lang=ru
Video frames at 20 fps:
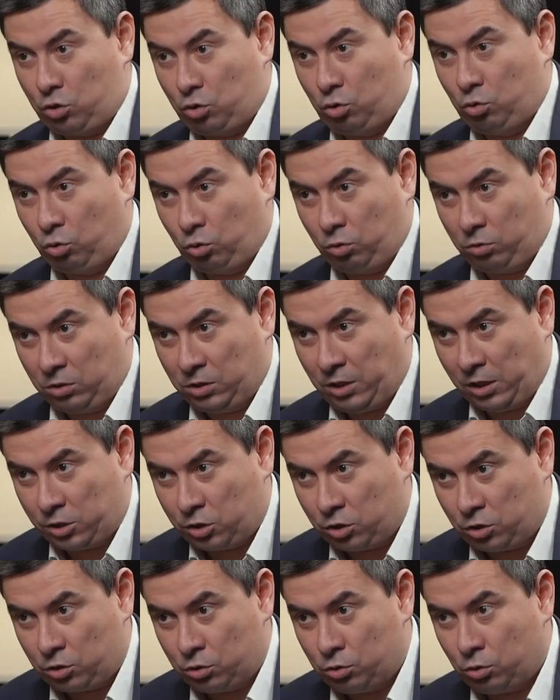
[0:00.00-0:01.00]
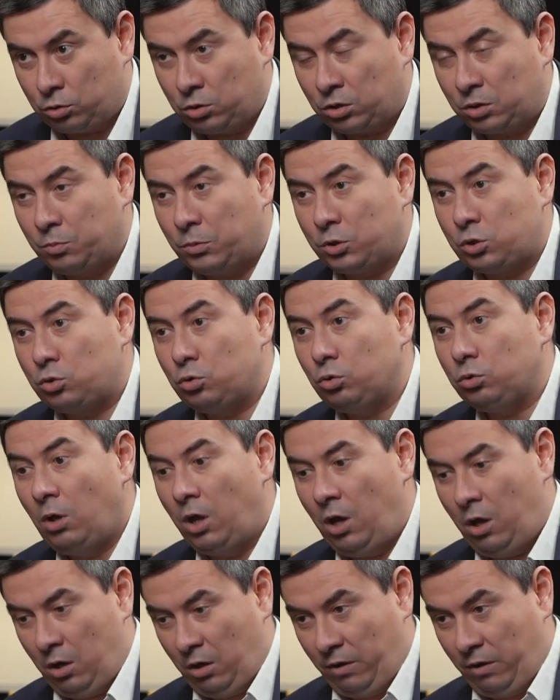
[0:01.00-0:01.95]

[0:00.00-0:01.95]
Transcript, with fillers: что дальше ждет этот маршрут,